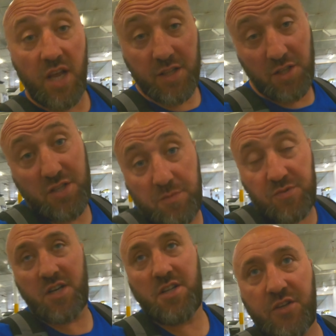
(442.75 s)
jak
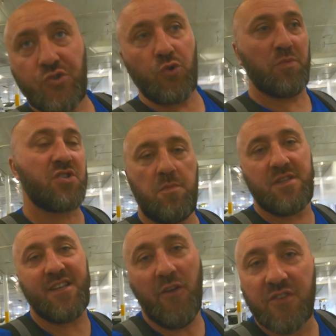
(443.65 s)
najszybciej na tych siódmy, żeby
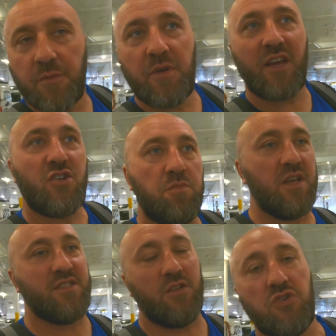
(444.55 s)
zająć sobie jakieś
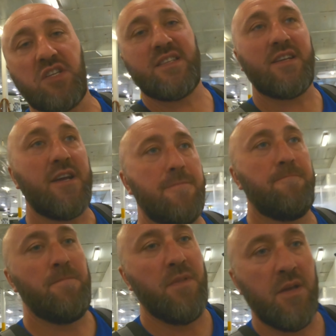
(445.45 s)
miejsce do siedzenia
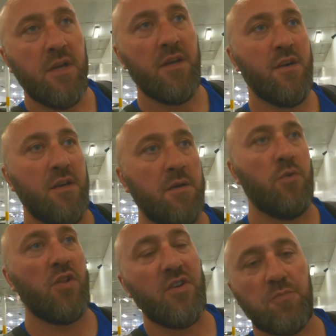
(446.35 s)

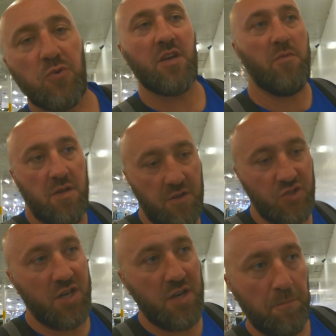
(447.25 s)
ponieważ płyniemy
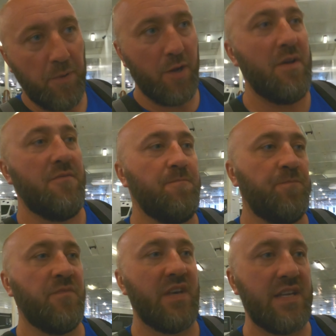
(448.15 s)
dziennym promem,
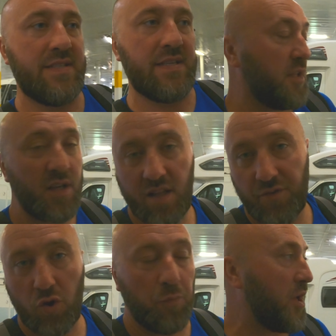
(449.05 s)
więc nikt nie
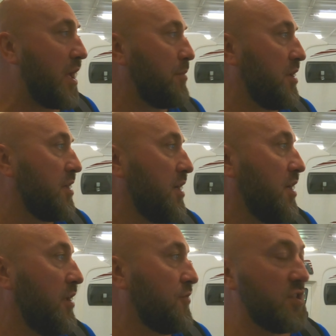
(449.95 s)
wykupuje kabiny
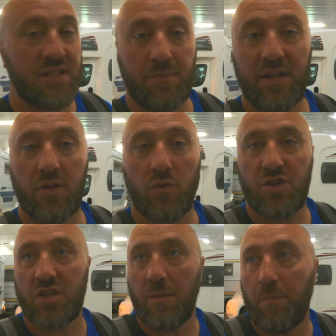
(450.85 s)
i wszyscy będą
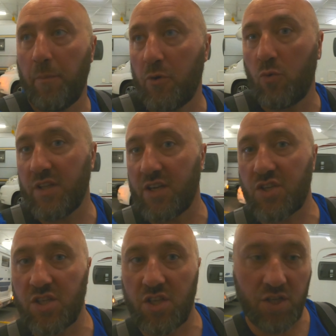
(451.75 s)
gdzieś tam po pokładach
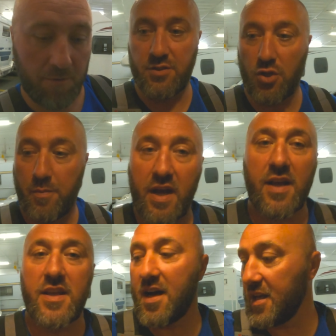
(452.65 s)
siedzieć. Dobra,
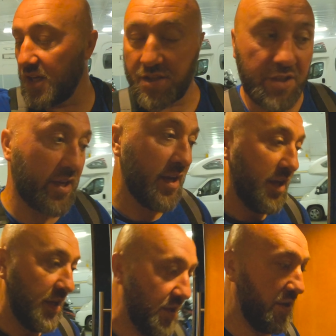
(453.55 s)
ja Aga idę
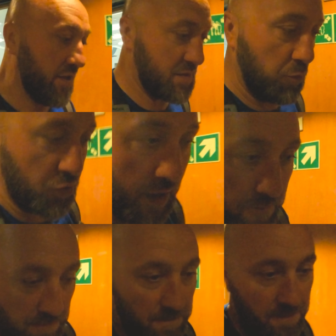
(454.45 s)
e, z buta.
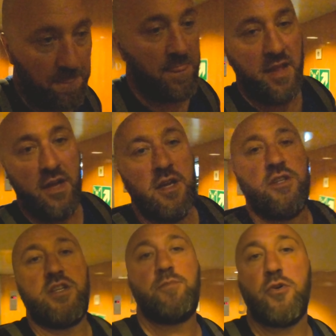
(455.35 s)

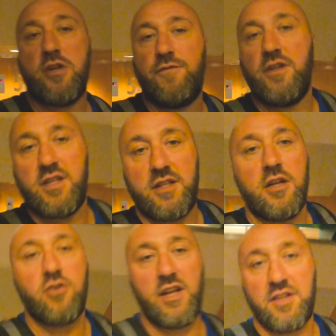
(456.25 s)
Nie biorę windy
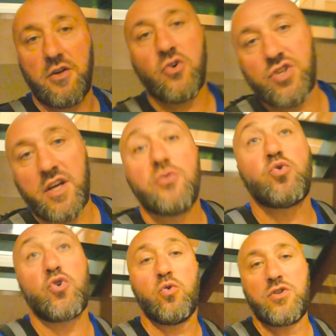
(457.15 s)
tylko dlatego, że
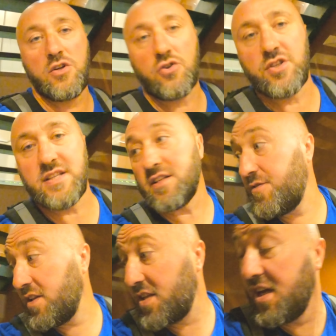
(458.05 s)
dużo ludzi korzysta z
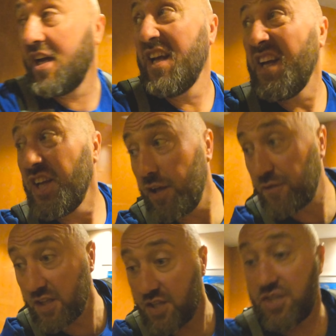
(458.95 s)
windy i
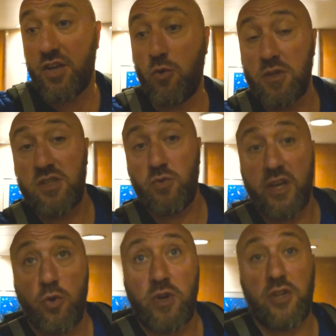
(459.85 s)
wtedy się
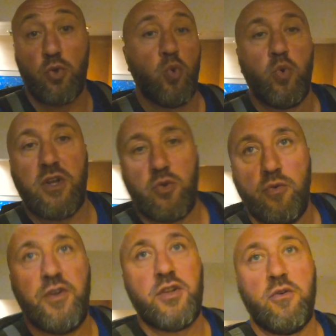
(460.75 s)
kursuje góra-dół,
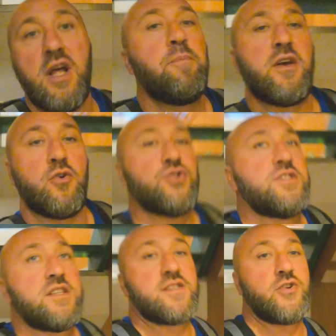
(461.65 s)
góra-dół windą. Lepiej
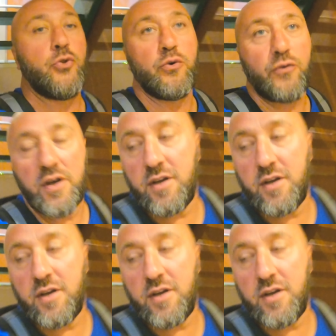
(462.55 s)
korzystać ze schodów.